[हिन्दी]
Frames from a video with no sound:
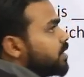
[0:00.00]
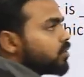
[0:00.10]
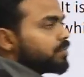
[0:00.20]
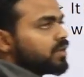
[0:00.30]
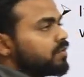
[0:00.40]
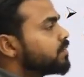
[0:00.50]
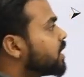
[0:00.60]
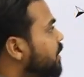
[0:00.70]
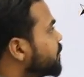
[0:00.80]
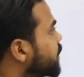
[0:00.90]
है और मेन वर्ब का
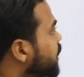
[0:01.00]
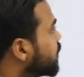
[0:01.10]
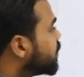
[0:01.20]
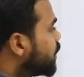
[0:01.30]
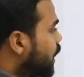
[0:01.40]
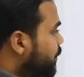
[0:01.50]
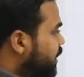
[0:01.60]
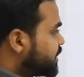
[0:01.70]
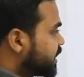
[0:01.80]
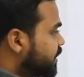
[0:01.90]
काम करेगा हमें
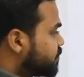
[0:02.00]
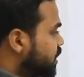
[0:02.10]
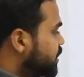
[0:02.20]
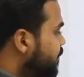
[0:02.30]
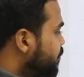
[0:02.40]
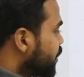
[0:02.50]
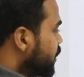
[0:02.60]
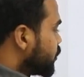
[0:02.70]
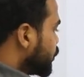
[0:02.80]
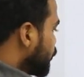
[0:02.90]
एडजेक्टिव चाहिए
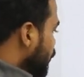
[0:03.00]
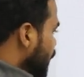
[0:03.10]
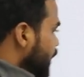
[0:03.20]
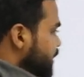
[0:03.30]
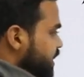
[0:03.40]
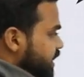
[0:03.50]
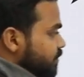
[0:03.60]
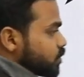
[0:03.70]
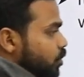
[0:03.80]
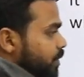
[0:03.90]
तो देखो अगर एडजेक्टिव
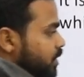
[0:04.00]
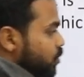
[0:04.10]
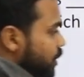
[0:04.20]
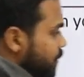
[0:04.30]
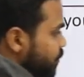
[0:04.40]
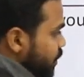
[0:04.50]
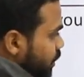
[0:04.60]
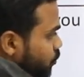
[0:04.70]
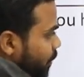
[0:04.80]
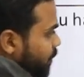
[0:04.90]
के तौर पे देखोगे तो आपके